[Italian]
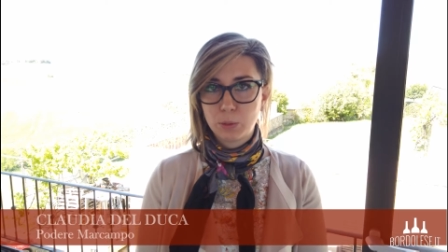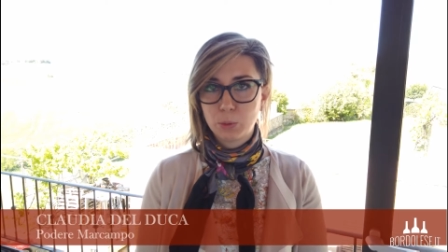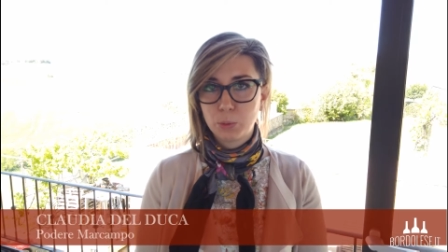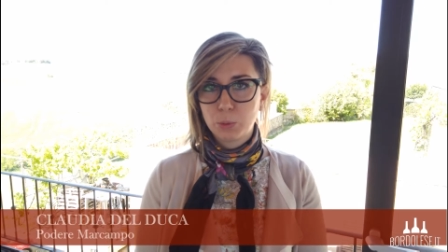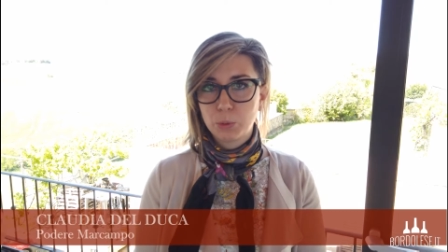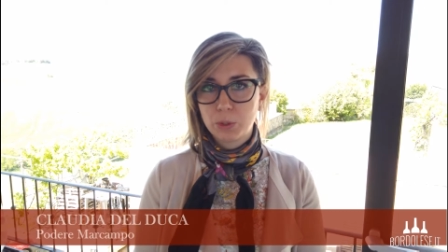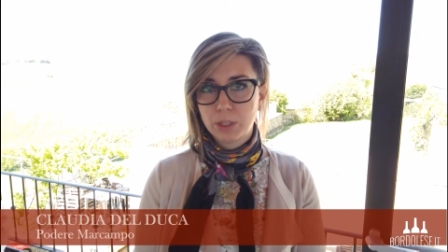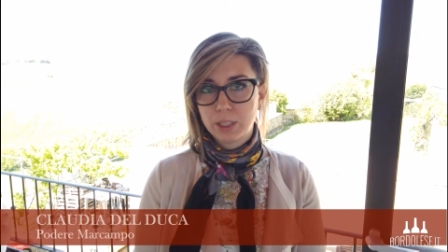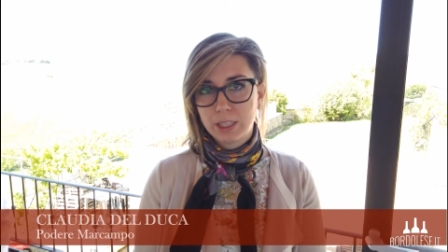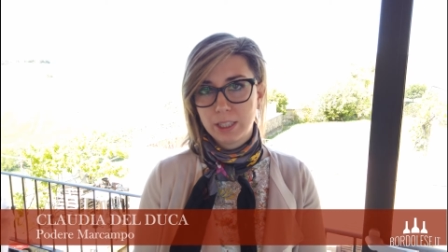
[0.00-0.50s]

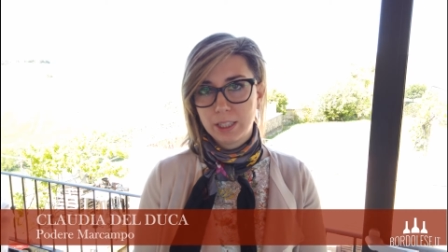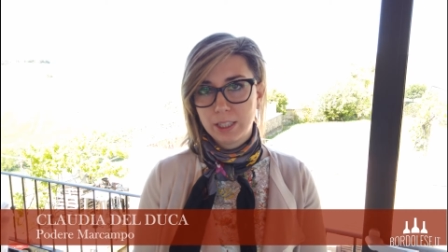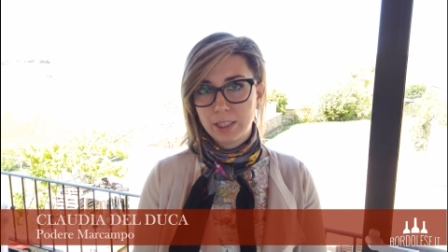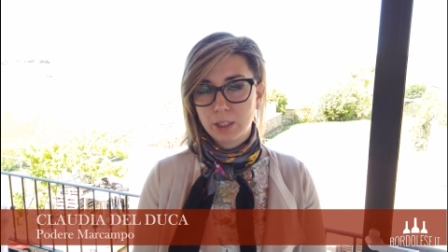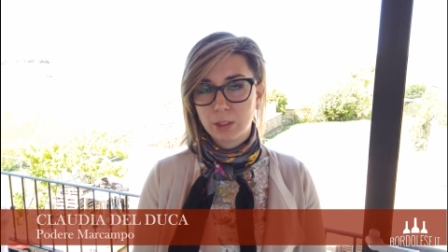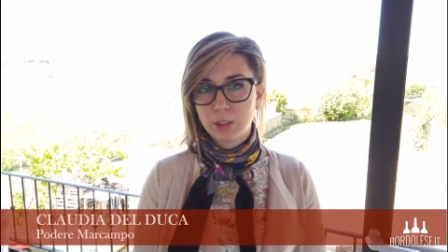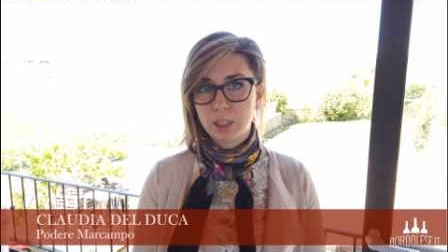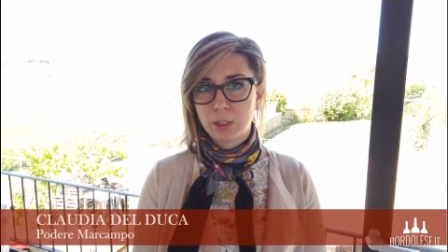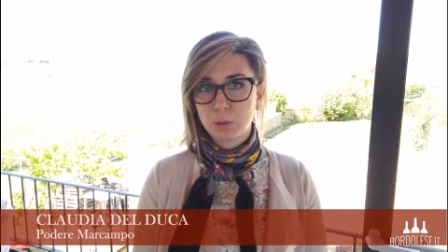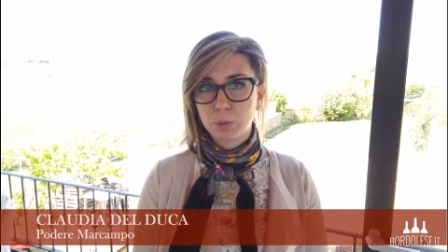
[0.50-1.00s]
lui e
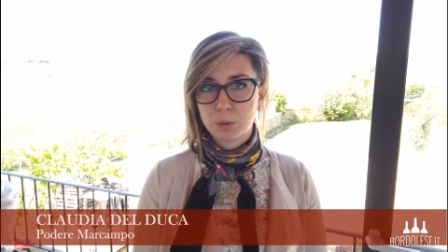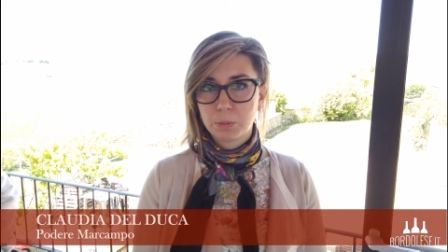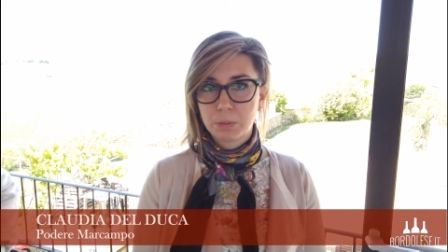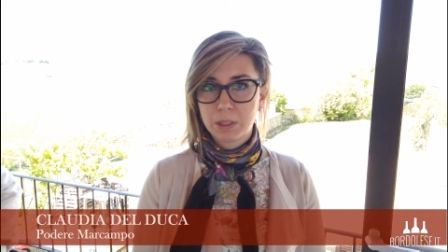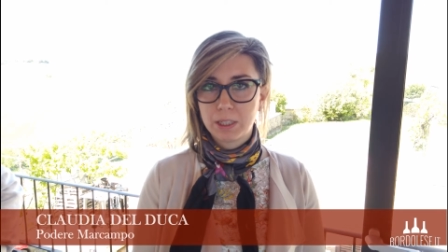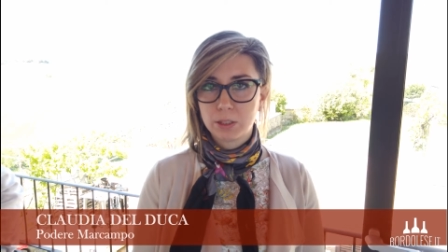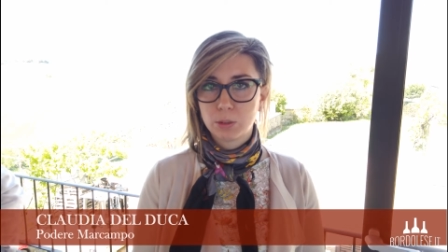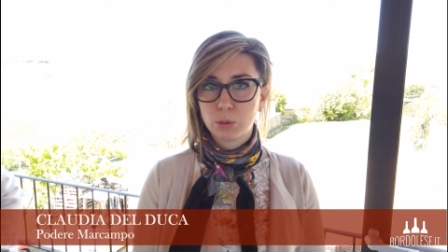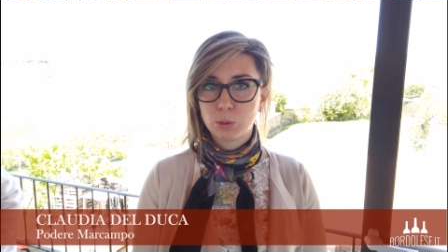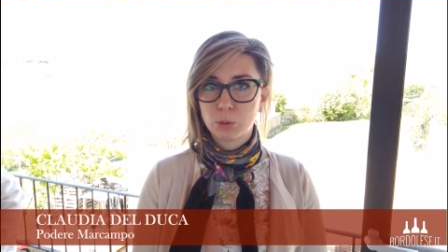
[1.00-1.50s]
io dal
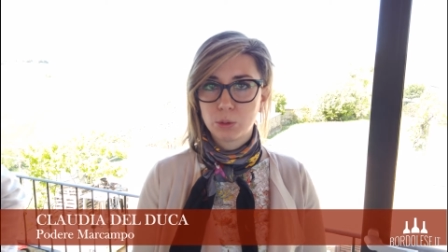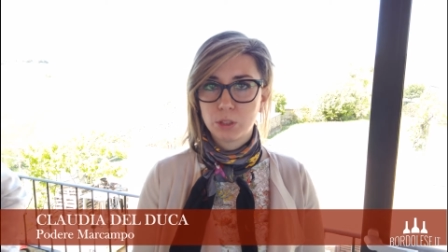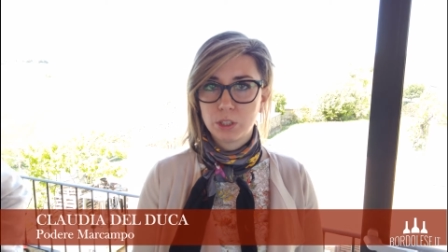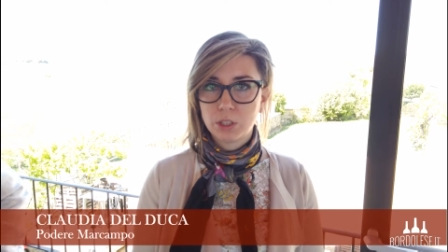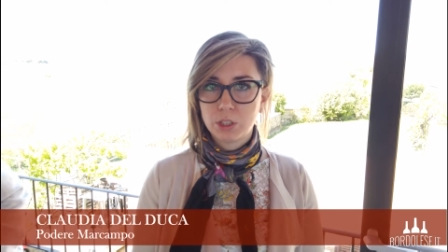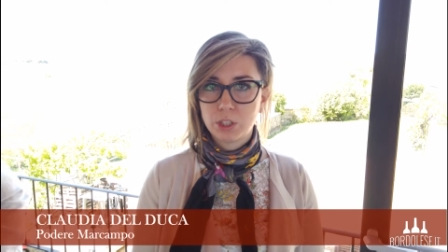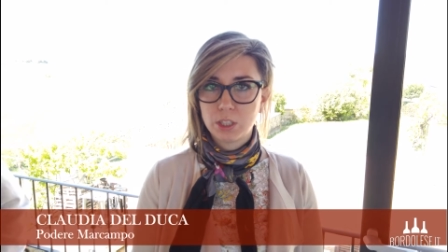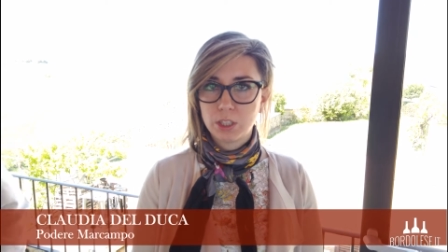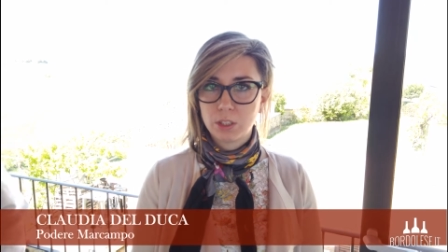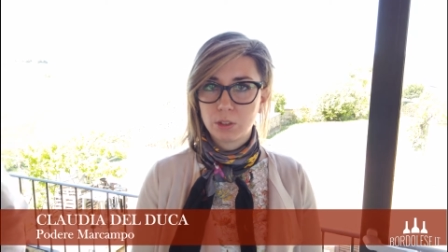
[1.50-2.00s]

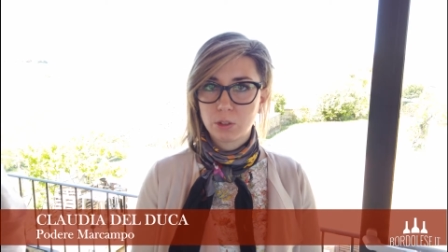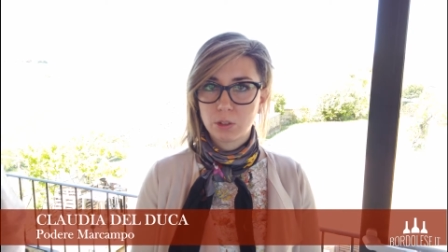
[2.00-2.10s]
2012